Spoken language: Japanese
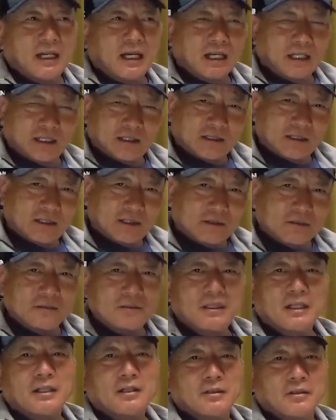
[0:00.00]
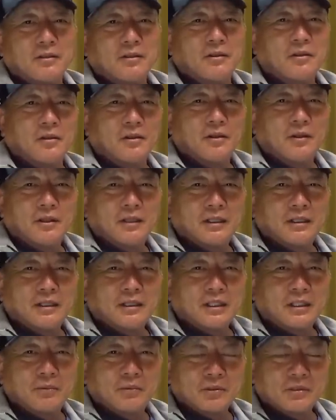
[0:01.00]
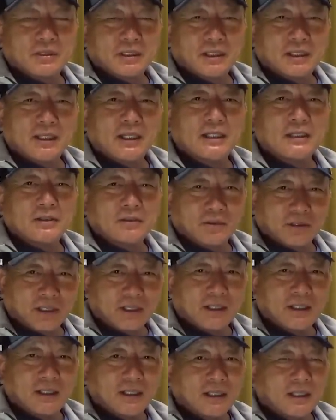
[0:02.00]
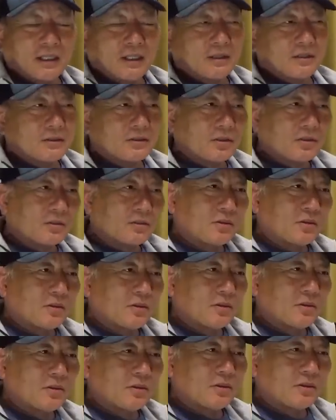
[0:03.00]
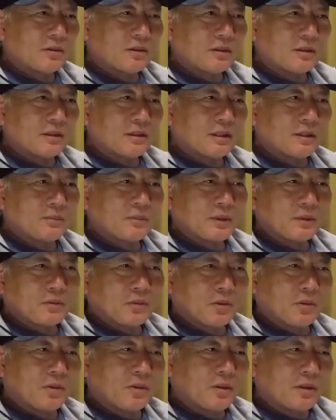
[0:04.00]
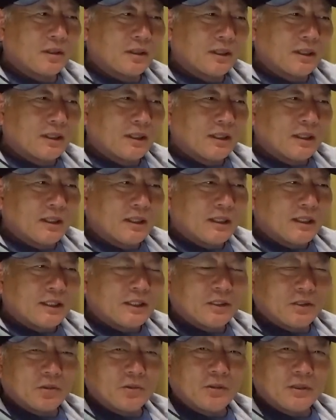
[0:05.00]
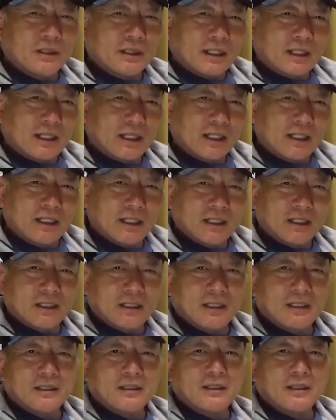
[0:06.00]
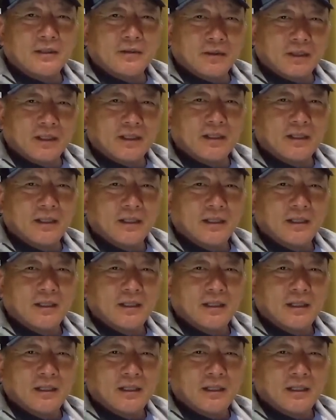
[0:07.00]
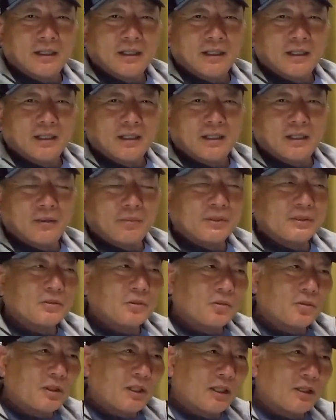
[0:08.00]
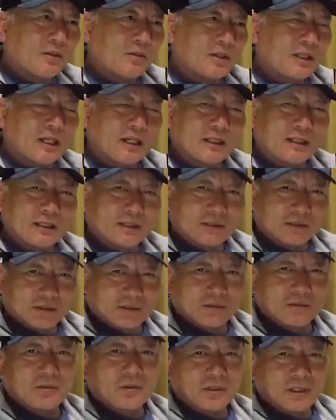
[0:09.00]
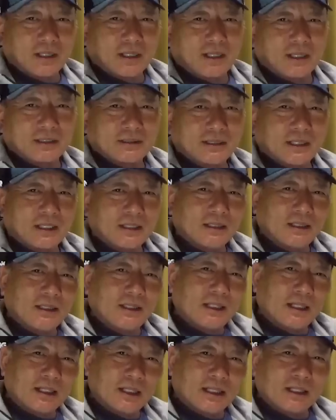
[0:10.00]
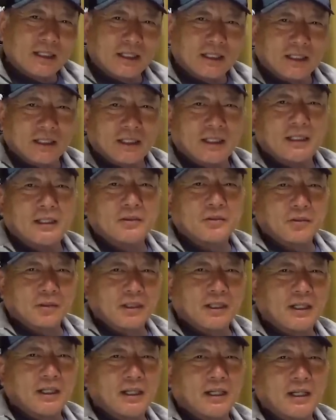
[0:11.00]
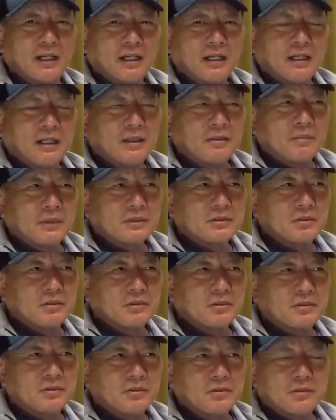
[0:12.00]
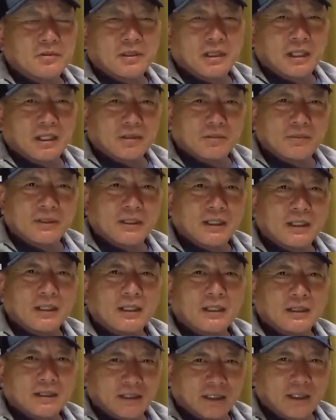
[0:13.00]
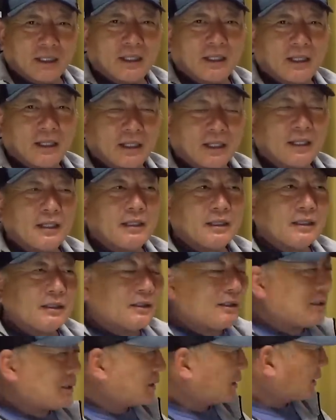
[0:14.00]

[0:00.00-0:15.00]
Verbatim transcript: 上げてやるぐらいの気持ちがないとね、それとやっぱこう一人で変えられないんだよね。やっぱその回を完結するとか、3人投げなきゃいけないとか、はい、まあ、そういうルールがあるみたいなんで、ねはい、